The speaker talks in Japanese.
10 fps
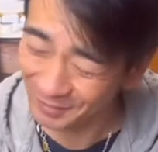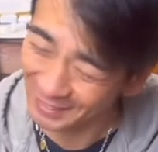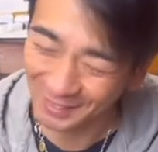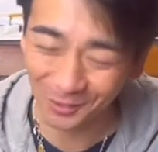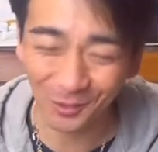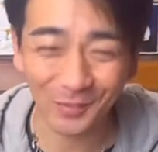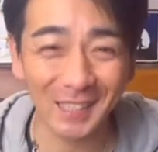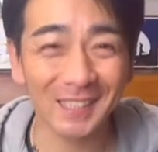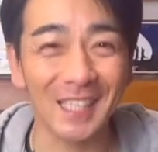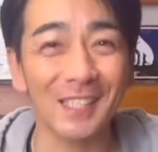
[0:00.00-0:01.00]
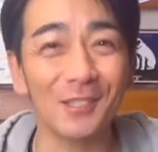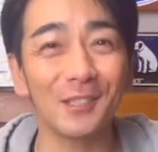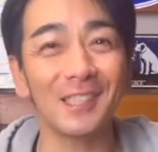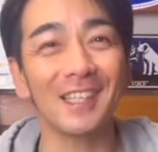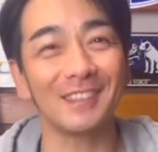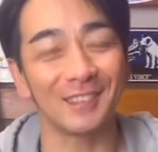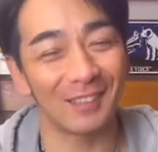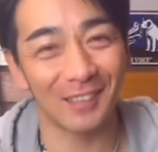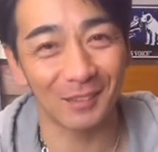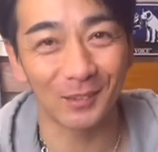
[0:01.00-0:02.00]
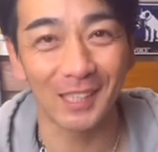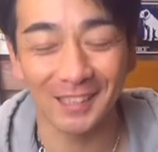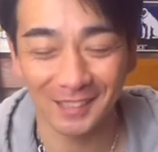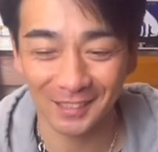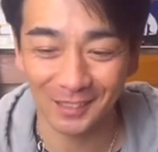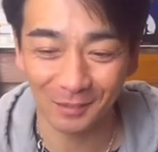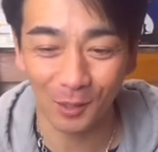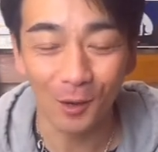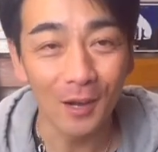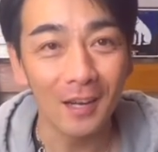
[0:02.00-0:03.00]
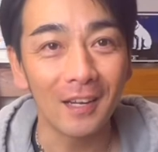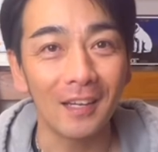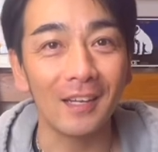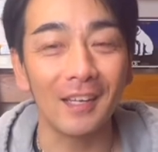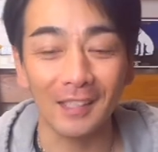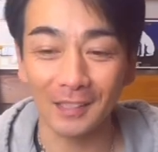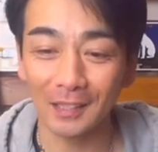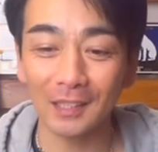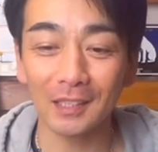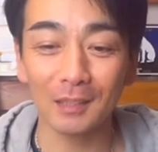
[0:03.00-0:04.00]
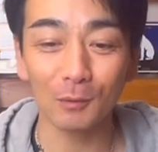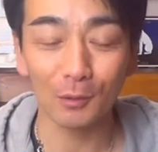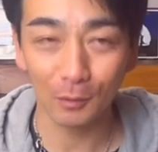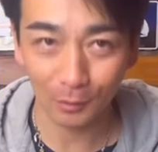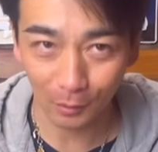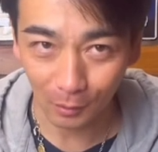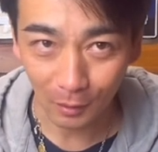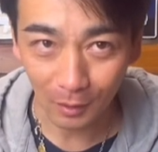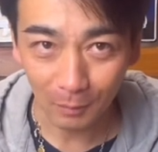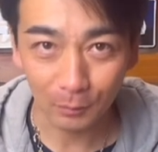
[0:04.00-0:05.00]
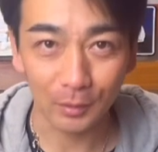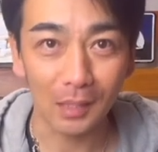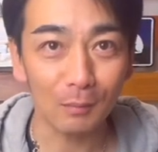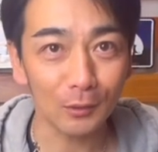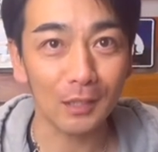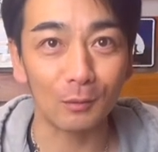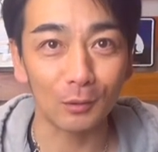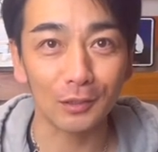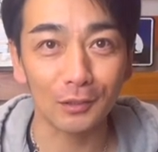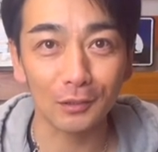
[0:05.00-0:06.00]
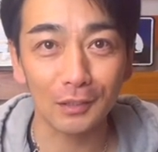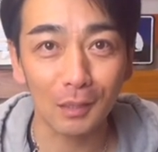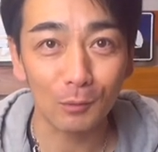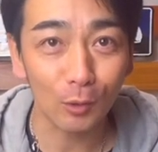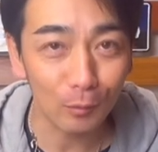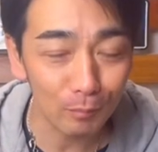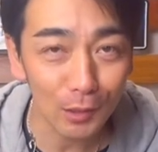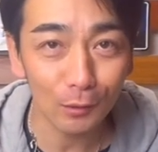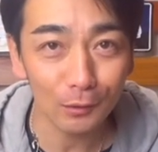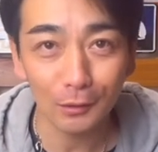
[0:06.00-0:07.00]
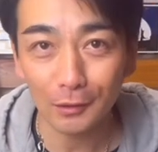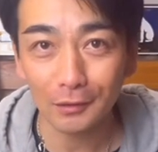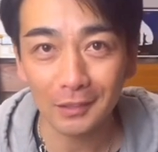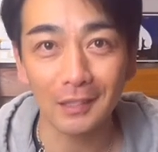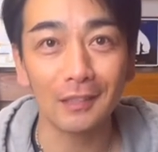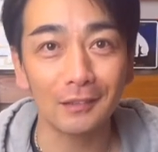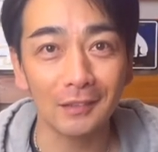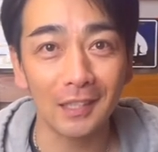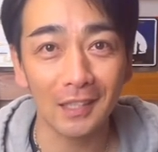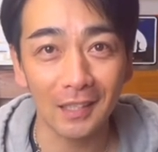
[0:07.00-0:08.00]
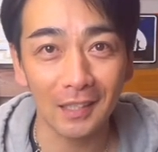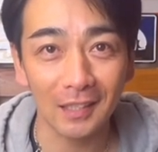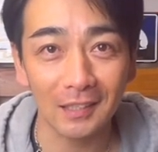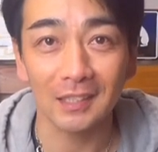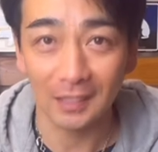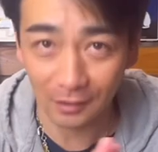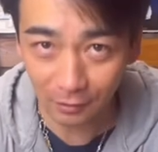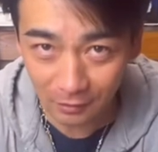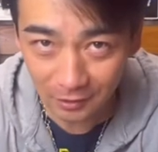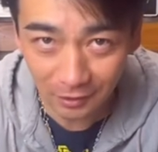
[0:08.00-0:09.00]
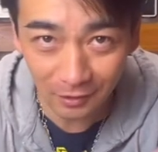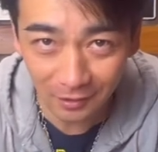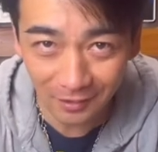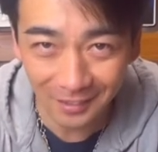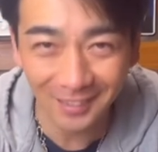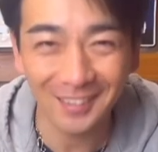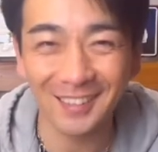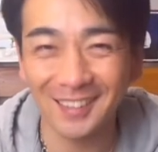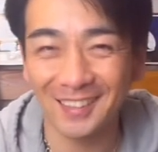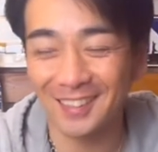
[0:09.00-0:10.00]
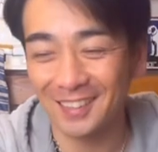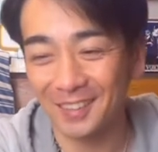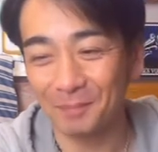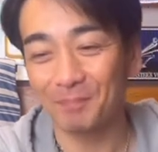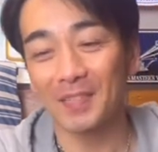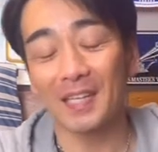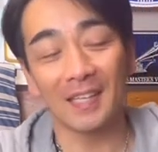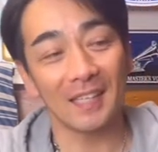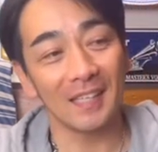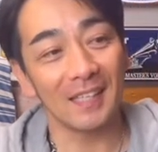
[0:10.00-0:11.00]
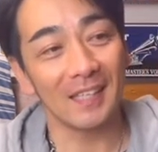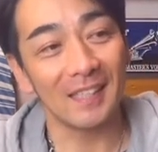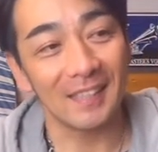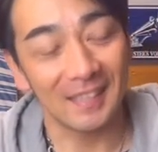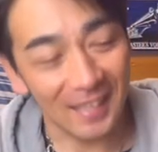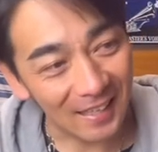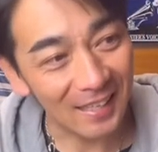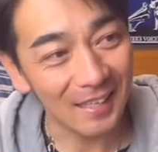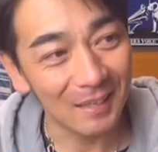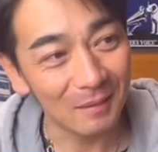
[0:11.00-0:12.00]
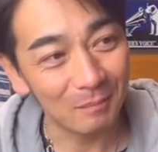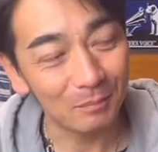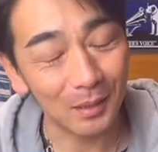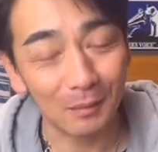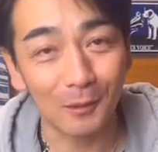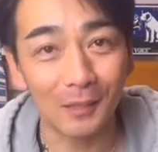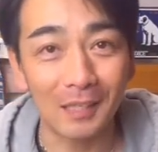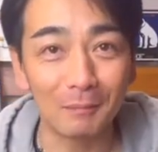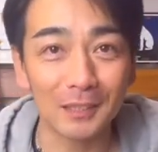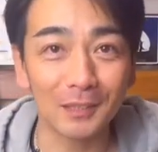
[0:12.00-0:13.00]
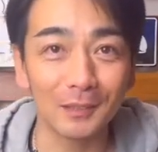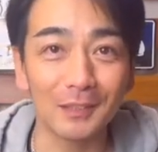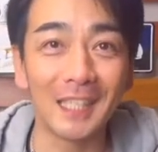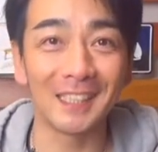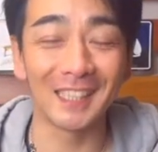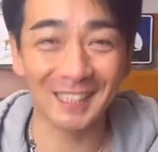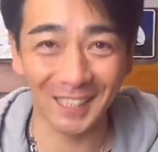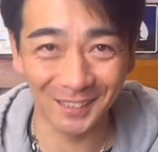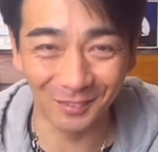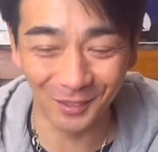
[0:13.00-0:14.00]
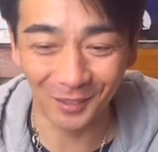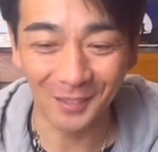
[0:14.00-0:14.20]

別に特別研究企画ってわけでもないんですけれども、えー、いただき物のプラモデルを作ってみようという企画です。よいしょーね、プラもあんま作んないんですけれども、